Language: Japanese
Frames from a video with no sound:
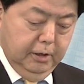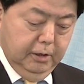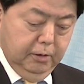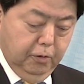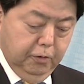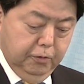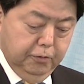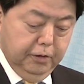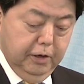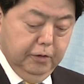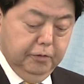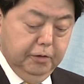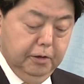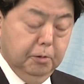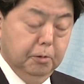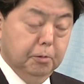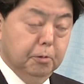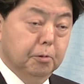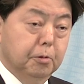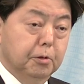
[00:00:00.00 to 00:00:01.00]
国際世
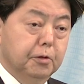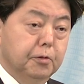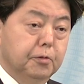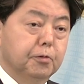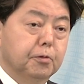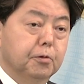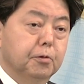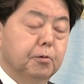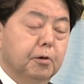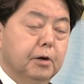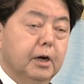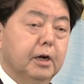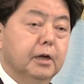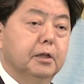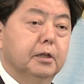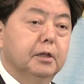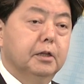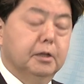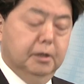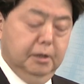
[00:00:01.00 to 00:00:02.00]
論の一層の喚
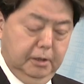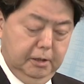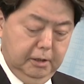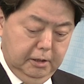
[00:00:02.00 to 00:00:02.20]
起